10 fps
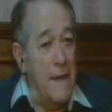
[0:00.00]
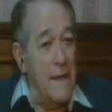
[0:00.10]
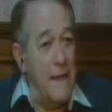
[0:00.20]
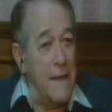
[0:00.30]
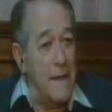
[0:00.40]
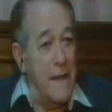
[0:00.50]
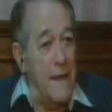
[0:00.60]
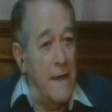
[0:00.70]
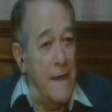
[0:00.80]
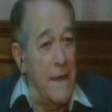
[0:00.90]
y
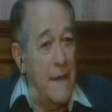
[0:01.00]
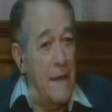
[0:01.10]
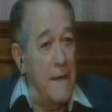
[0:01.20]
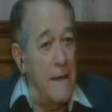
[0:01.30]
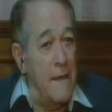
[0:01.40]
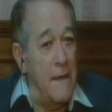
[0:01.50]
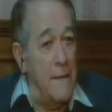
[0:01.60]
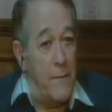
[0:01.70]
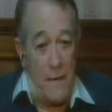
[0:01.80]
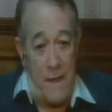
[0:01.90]
este y
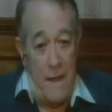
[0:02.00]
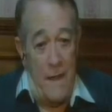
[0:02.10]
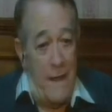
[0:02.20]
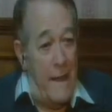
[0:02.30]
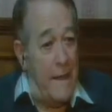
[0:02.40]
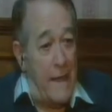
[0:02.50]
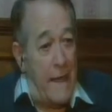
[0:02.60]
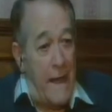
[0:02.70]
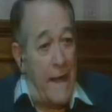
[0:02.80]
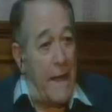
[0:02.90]
eh, porque este
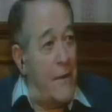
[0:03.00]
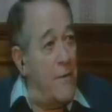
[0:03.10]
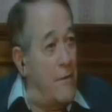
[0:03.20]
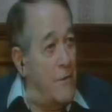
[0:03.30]
que agarraron